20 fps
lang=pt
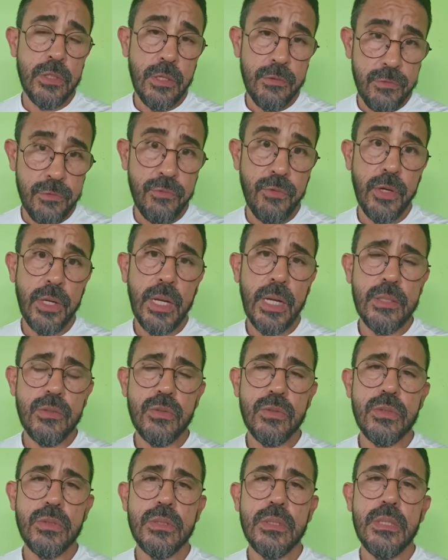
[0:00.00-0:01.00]
de
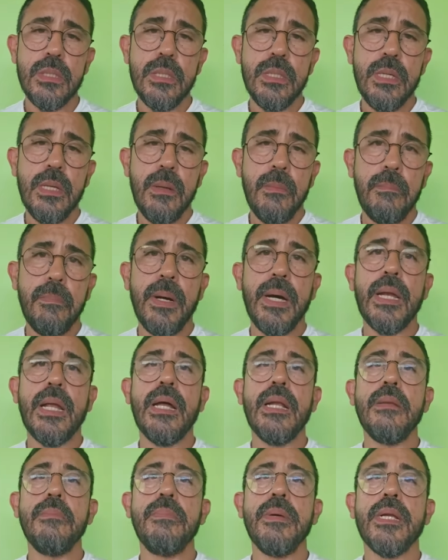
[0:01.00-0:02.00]
advogados,
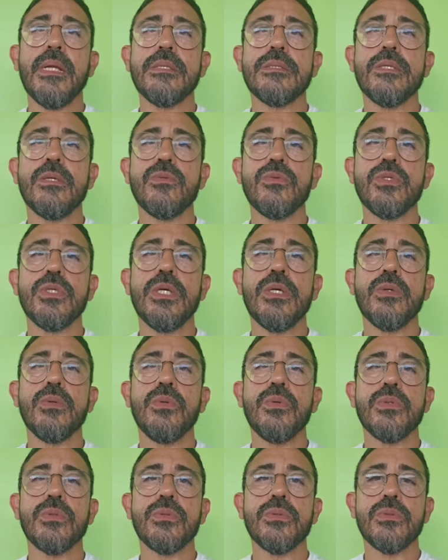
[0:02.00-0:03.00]
para a liberação dos
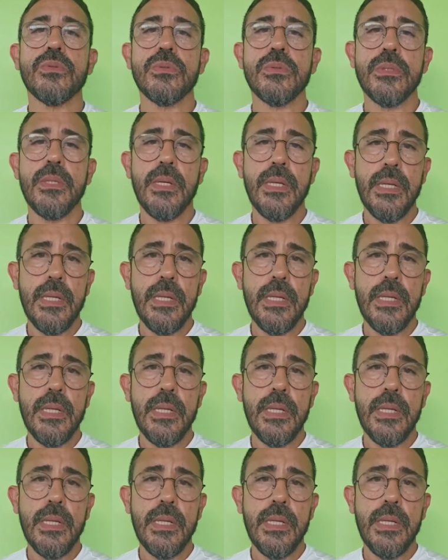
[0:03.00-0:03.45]
recursos.